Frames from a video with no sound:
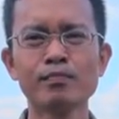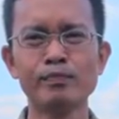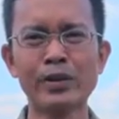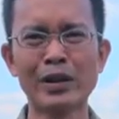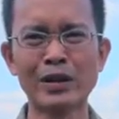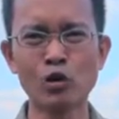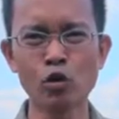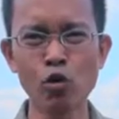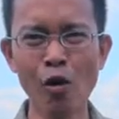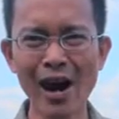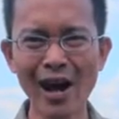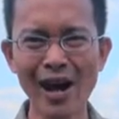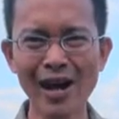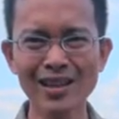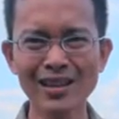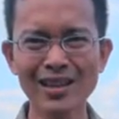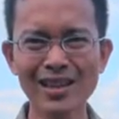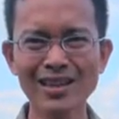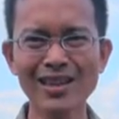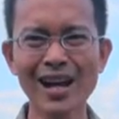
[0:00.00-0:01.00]

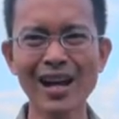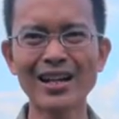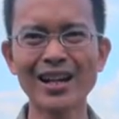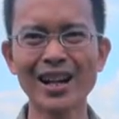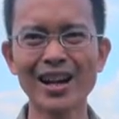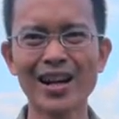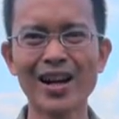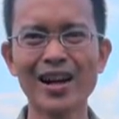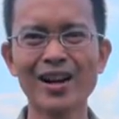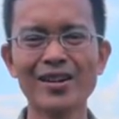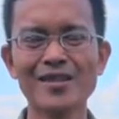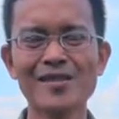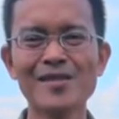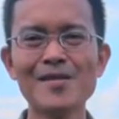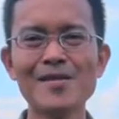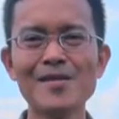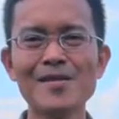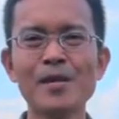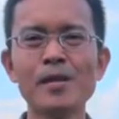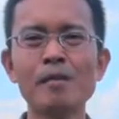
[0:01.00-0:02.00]
Perjuangan kita adalah
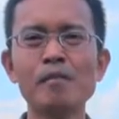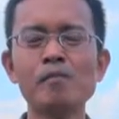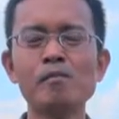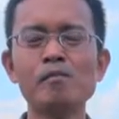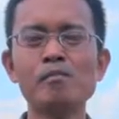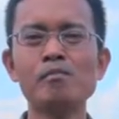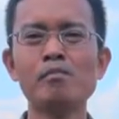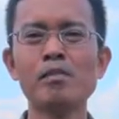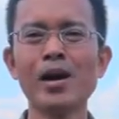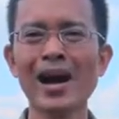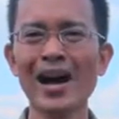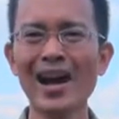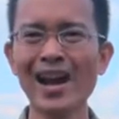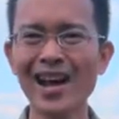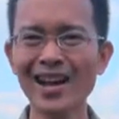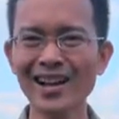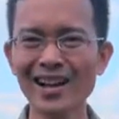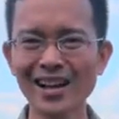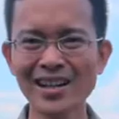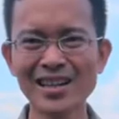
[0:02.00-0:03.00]

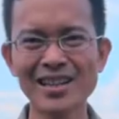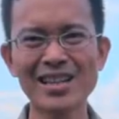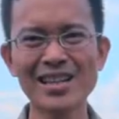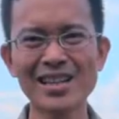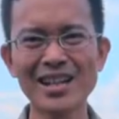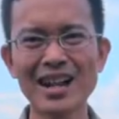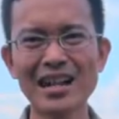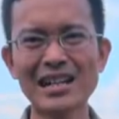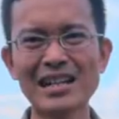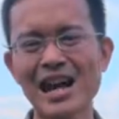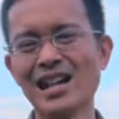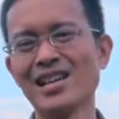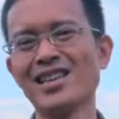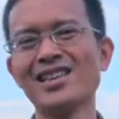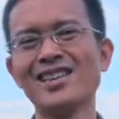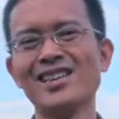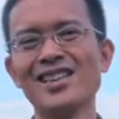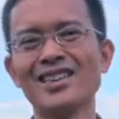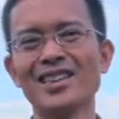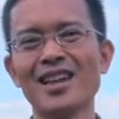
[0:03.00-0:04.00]
mengalahkan keinginan
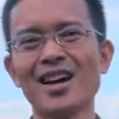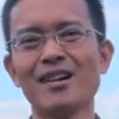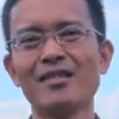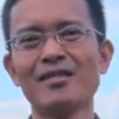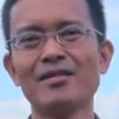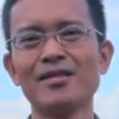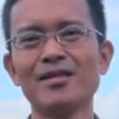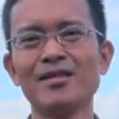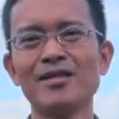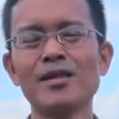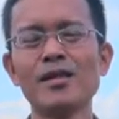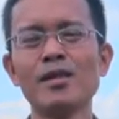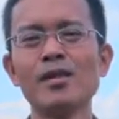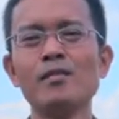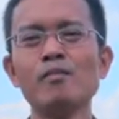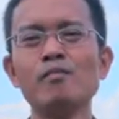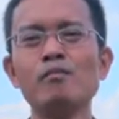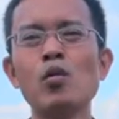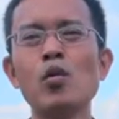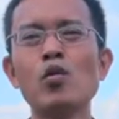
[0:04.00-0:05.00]
daging kita,
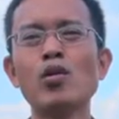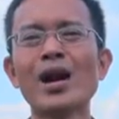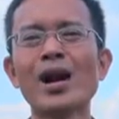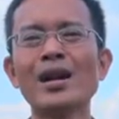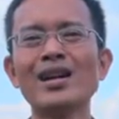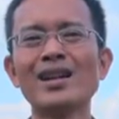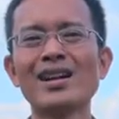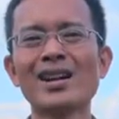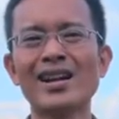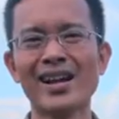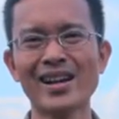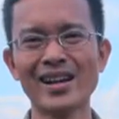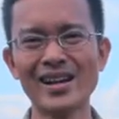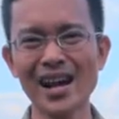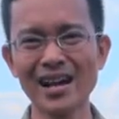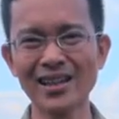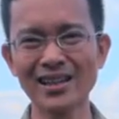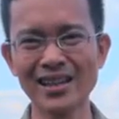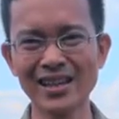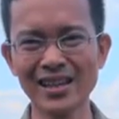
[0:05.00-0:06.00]
bukan
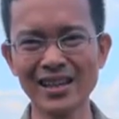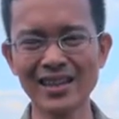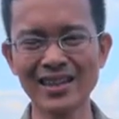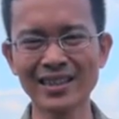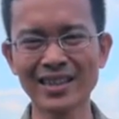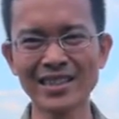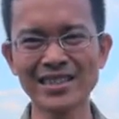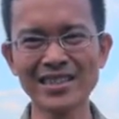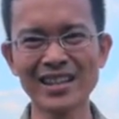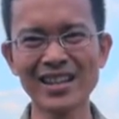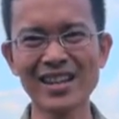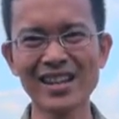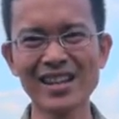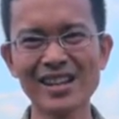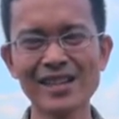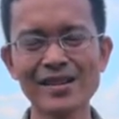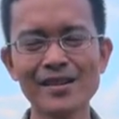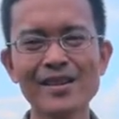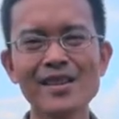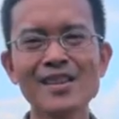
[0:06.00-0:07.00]
kehendak diri kita
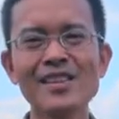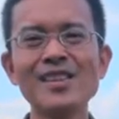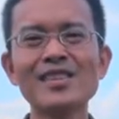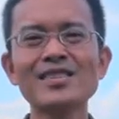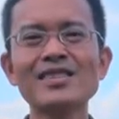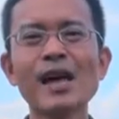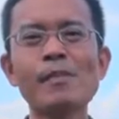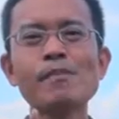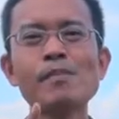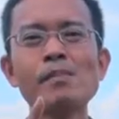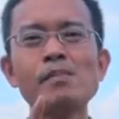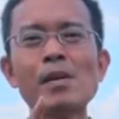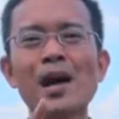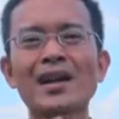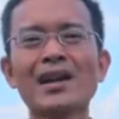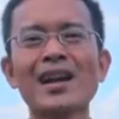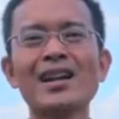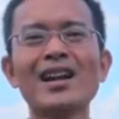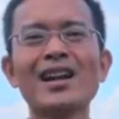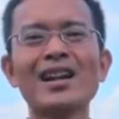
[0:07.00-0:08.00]
sendiri, tapi
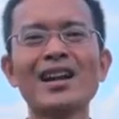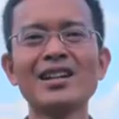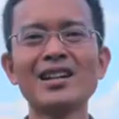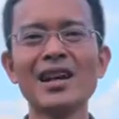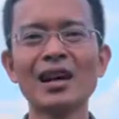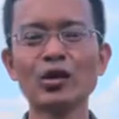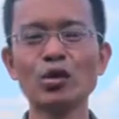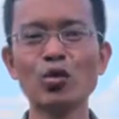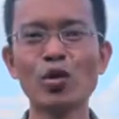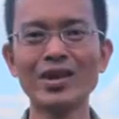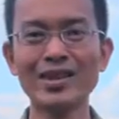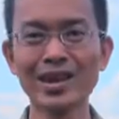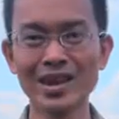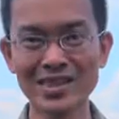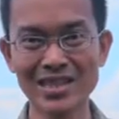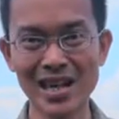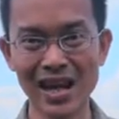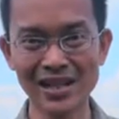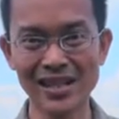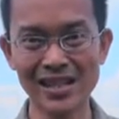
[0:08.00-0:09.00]
biarkanlah kehendak Tuhan yang
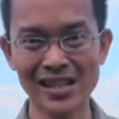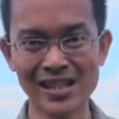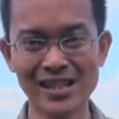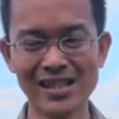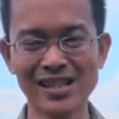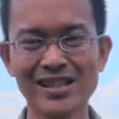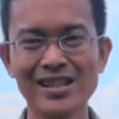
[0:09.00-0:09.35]
jadi